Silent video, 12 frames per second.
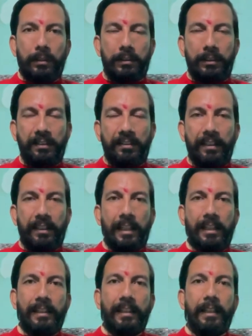किसी के
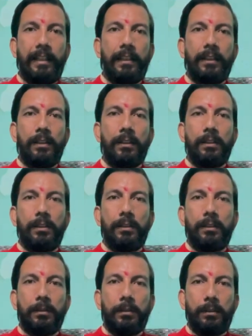लिए
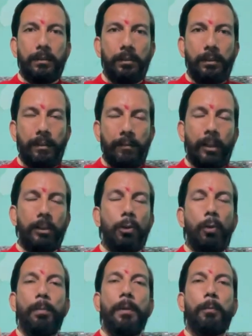
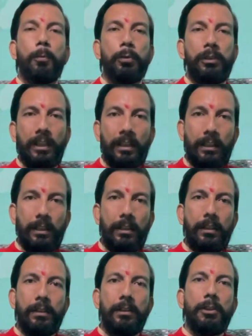नवरात्रों में पूजा
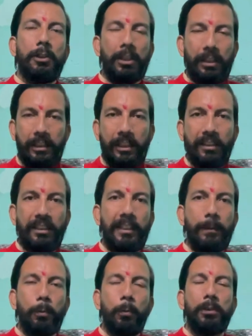शंकर जी की
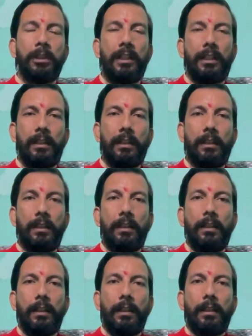पूजा
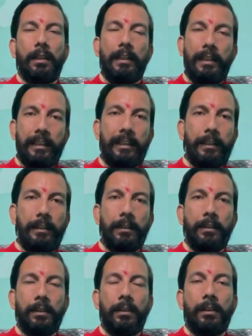
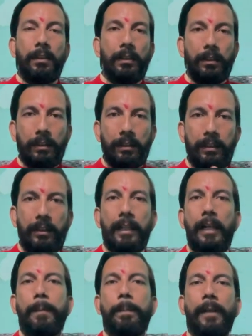लेकिन
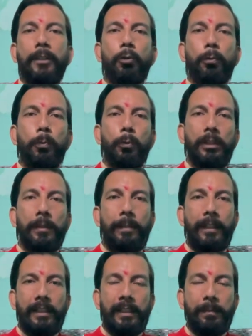घर पर जो पूजा पाठ